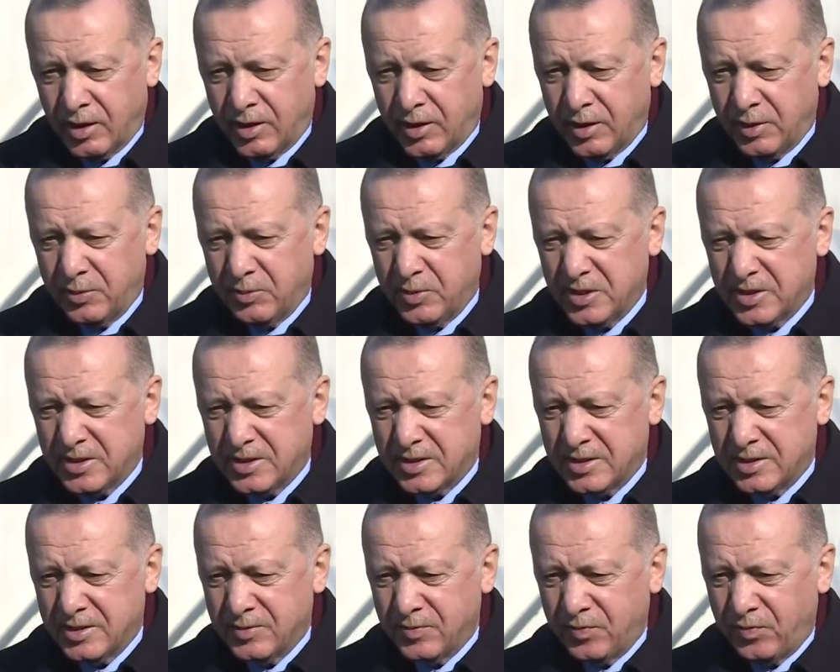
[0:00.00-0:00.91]
Yani
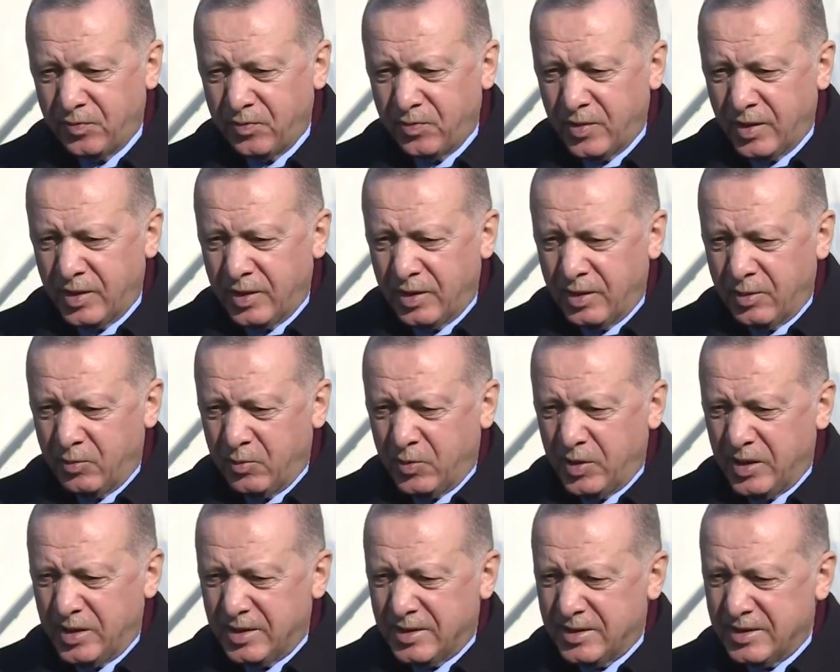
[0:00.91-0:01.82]
biz
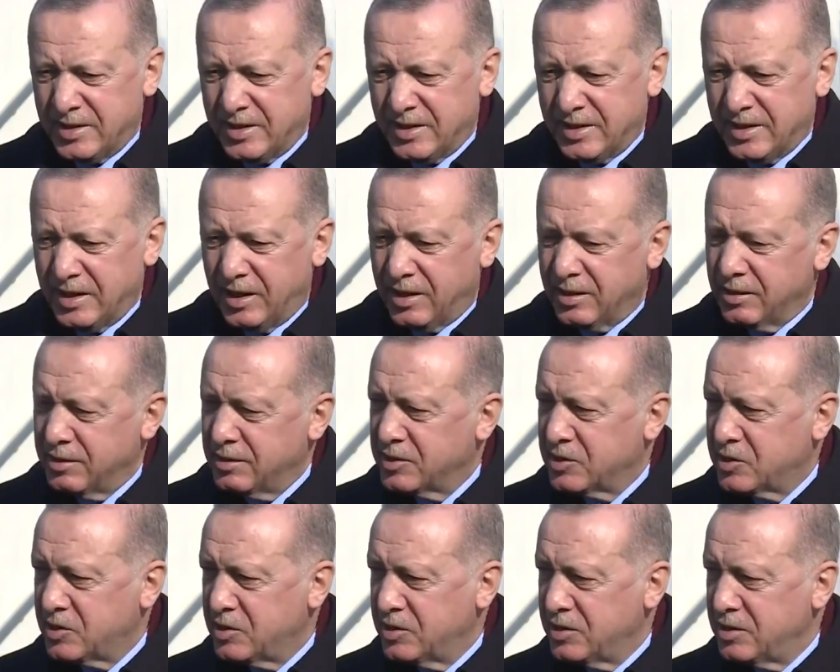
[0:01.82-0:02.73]
bir
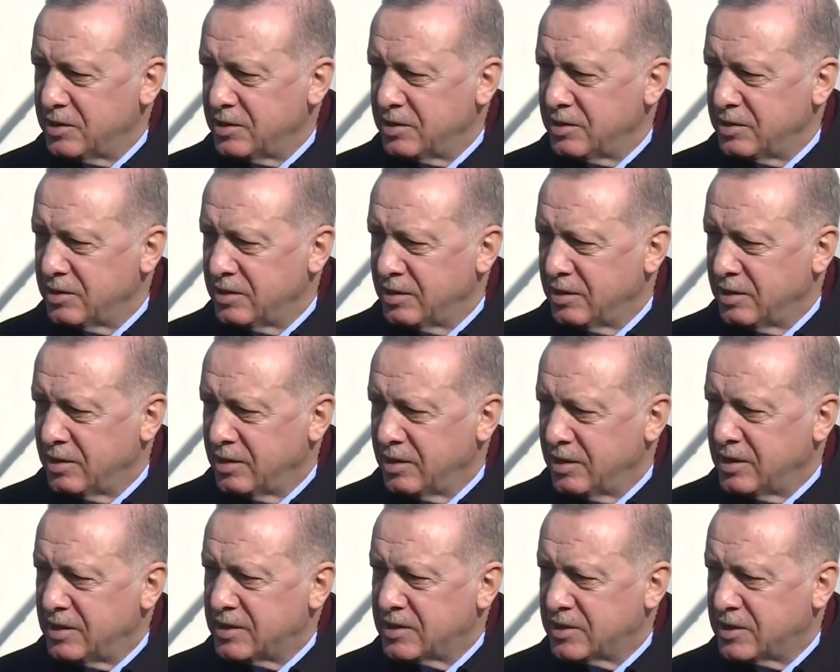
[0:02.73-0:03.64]
yalnızlığı
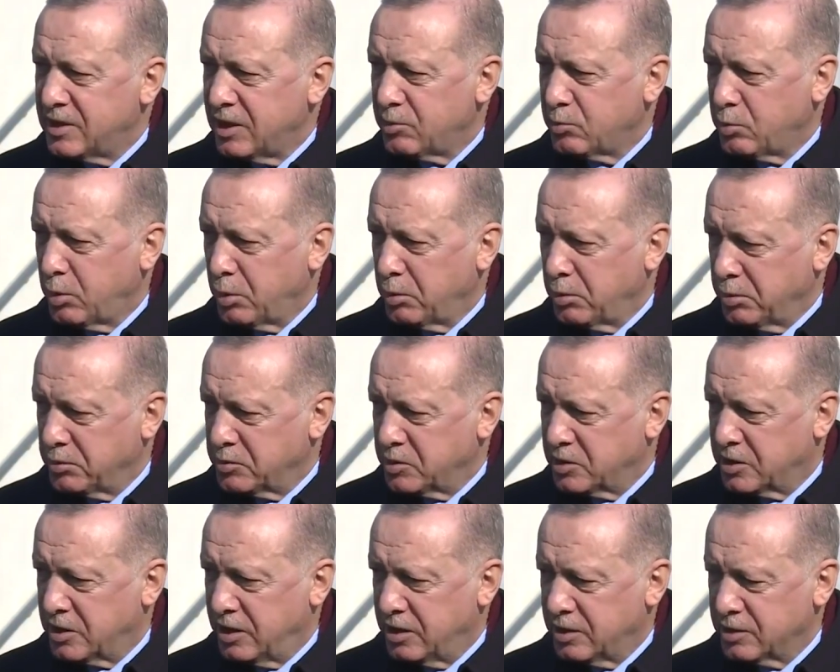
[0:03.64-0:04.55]

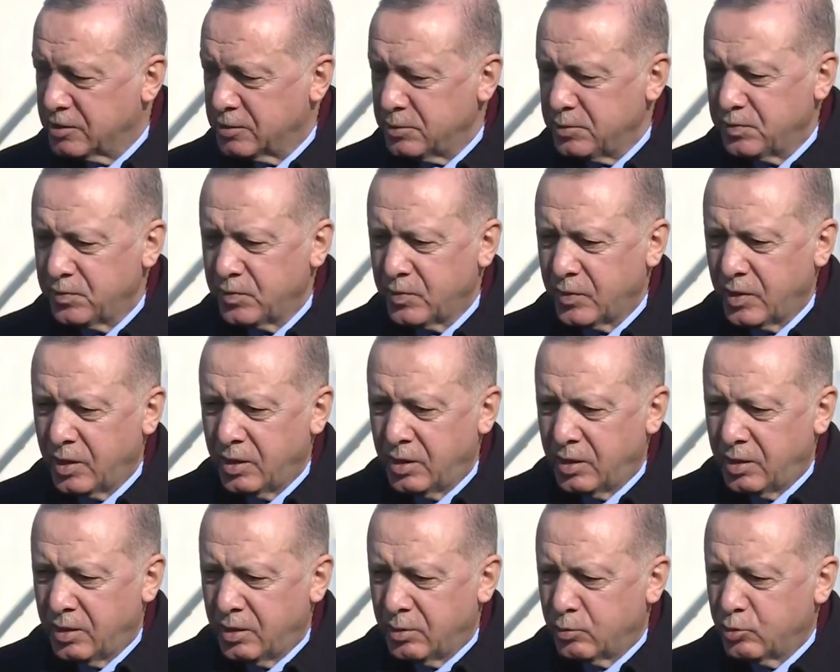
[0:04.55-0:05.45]
hissetmememiz lazım.
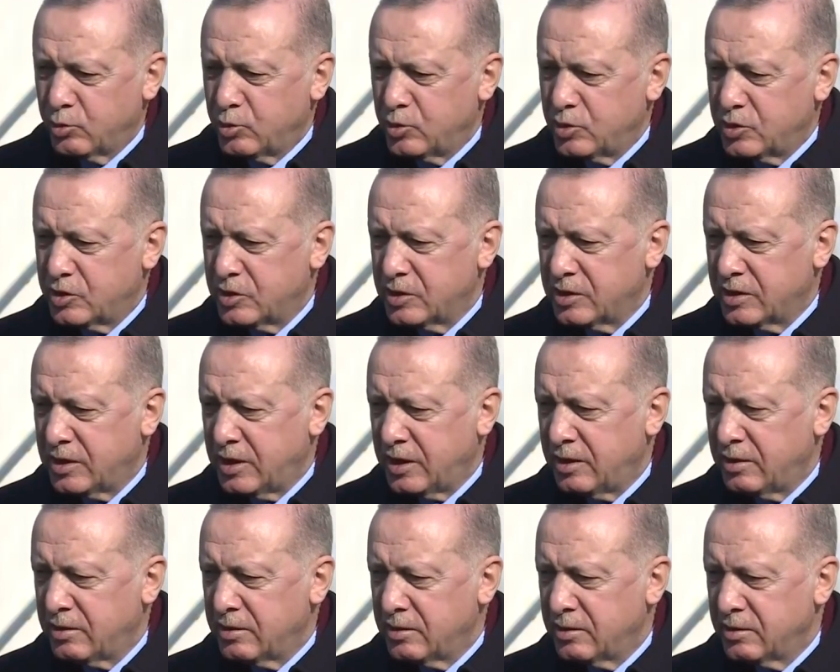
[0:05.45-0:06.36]
Bunun için
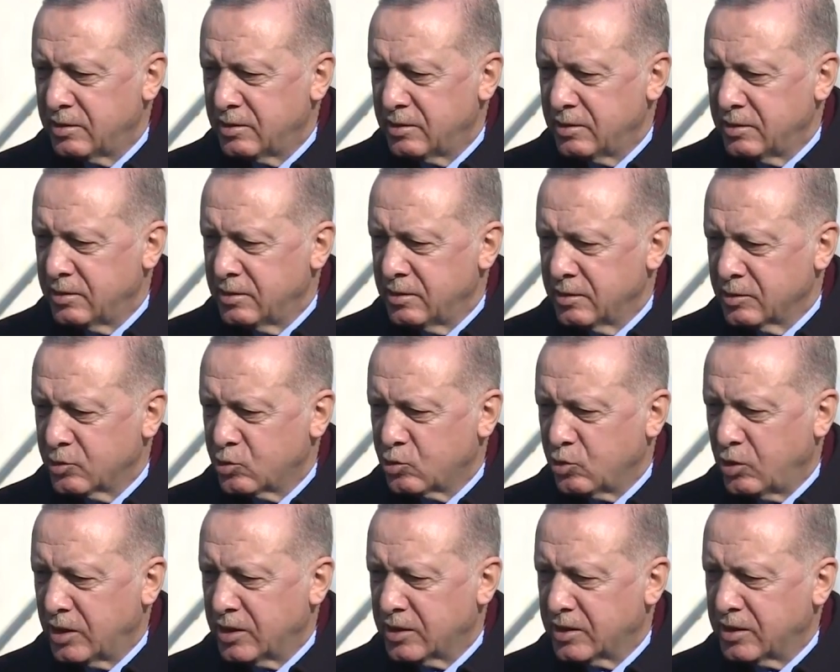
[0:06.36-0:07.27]
de
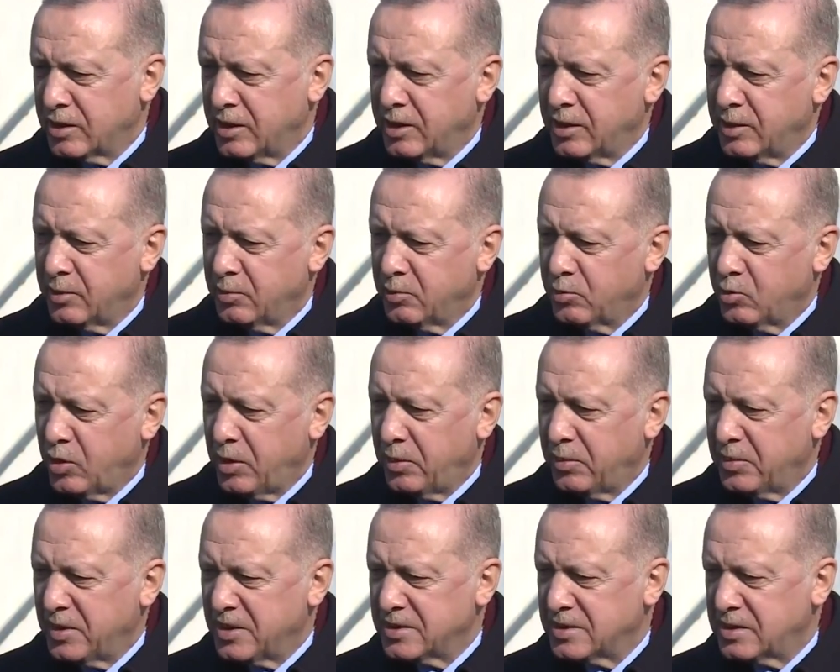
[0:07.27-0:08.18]
şu anda
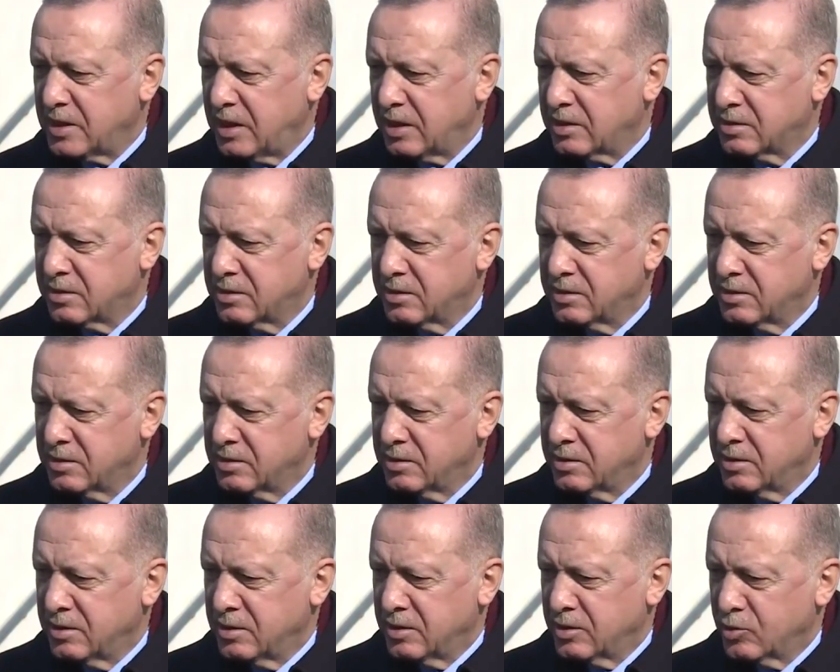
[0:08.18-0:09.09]
buna benzer
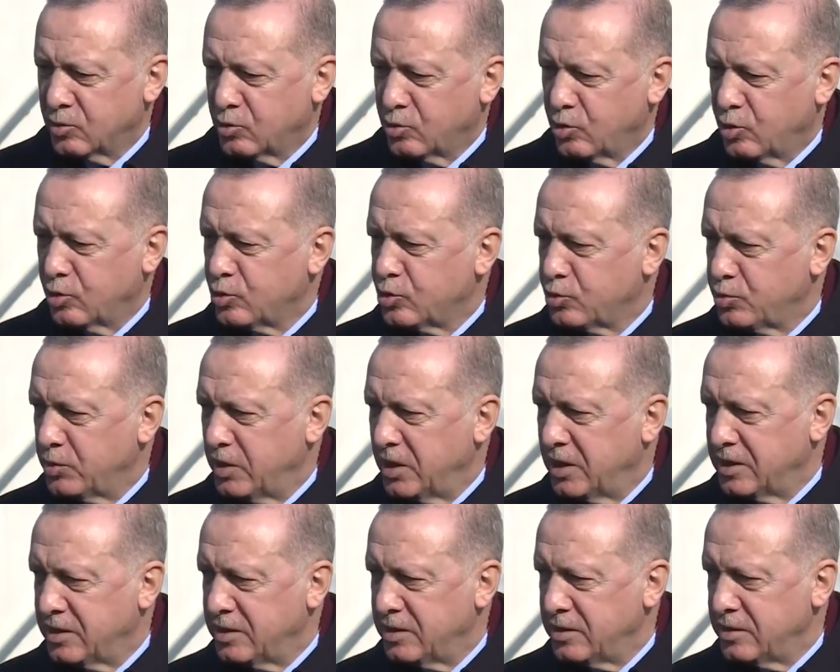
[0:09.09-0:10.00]

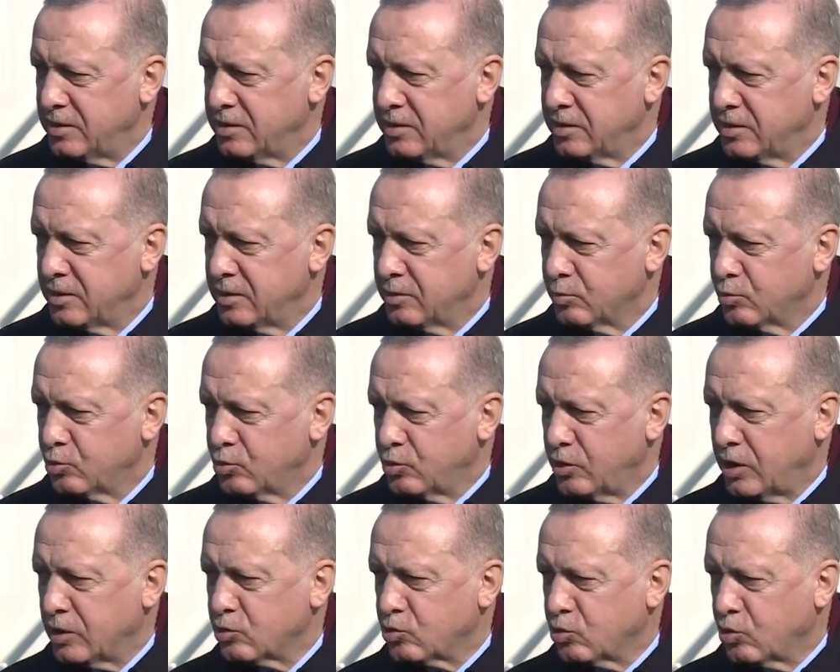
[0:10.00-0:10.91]
görüşmeleri
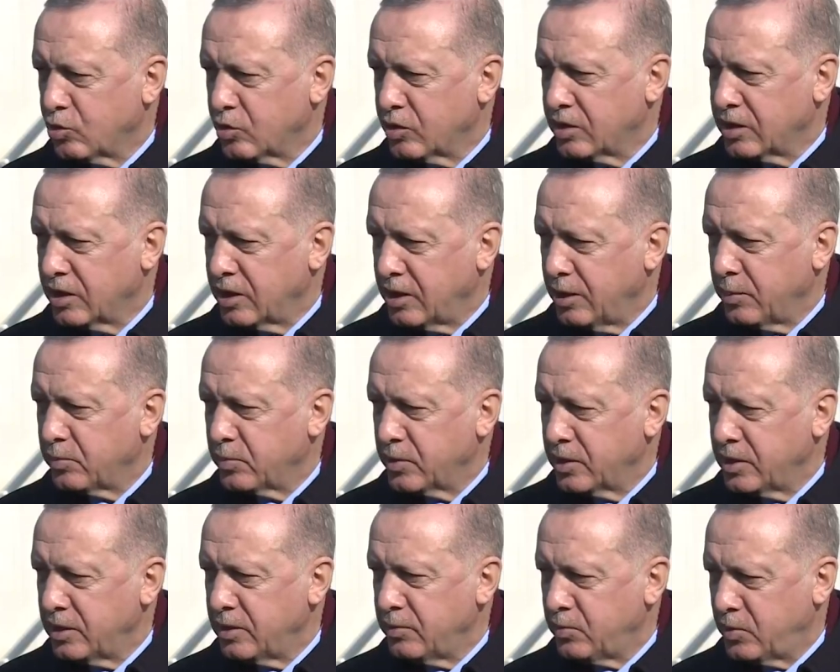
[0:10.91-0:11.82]
bundan sonra da
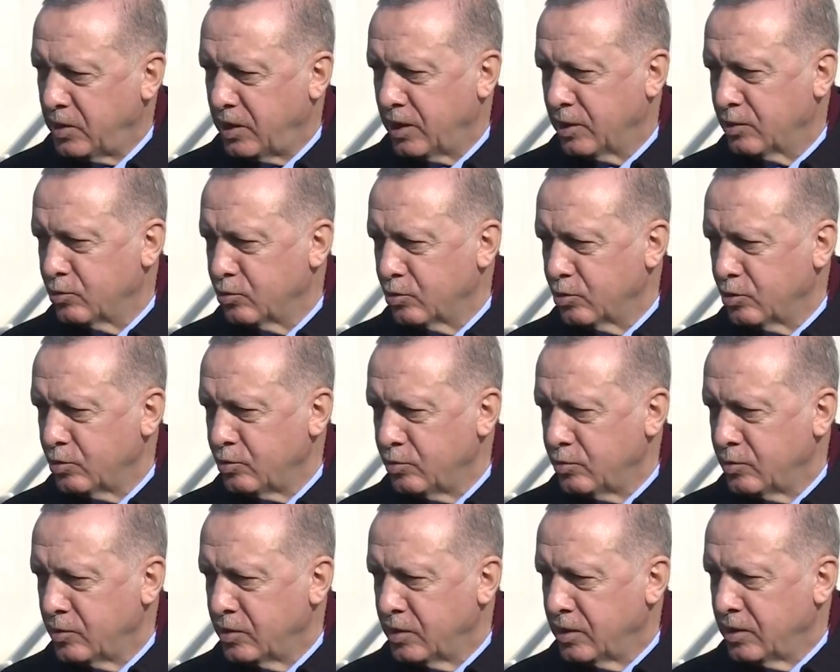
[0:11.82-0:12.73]
yapmayı
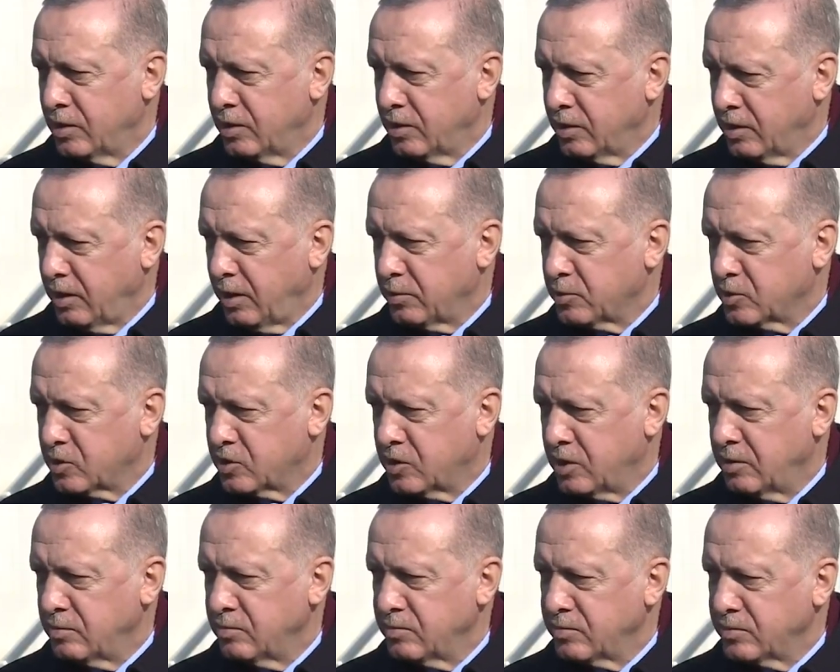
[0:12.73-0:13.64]
planlıyorum.
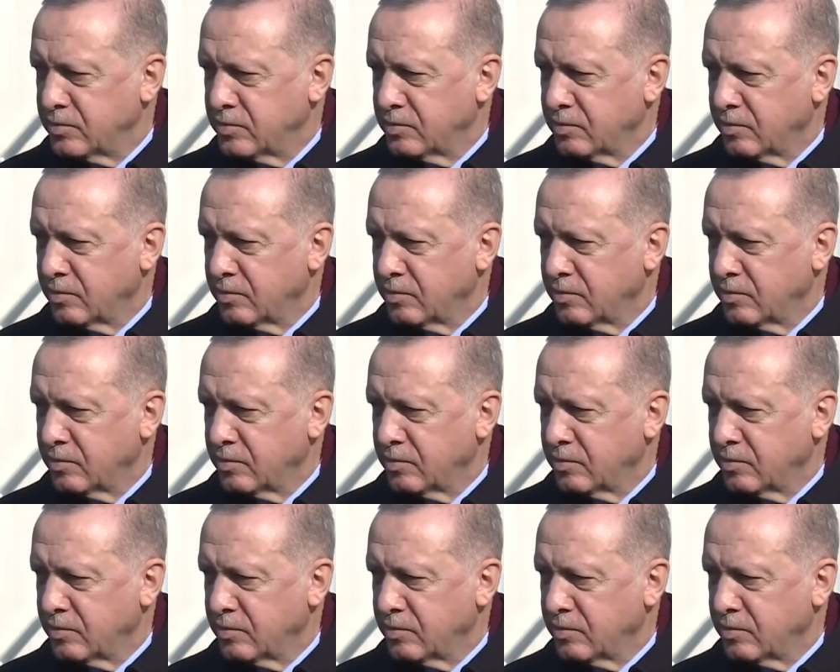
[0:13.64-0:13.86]
Yapacağım.